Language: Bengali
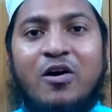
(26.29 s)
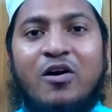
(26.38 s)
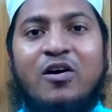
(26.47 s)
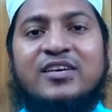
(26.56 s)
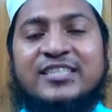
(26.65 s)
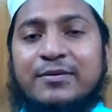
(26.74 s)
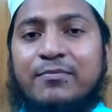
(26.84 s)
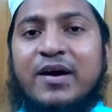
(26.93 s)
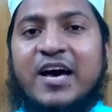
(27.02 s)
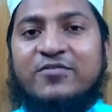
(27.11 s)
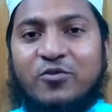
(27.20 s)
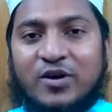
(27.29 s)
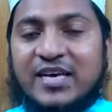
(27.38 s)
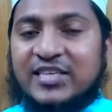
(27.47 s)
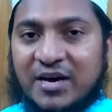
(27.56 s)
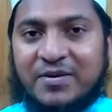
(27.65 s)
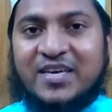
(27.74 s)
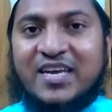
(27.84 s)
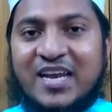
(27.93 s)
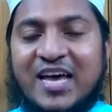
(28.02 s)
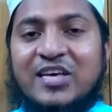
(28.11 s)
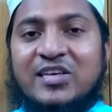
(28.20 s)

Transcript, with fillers: হজ মাফ হয়ে যাবে কিনা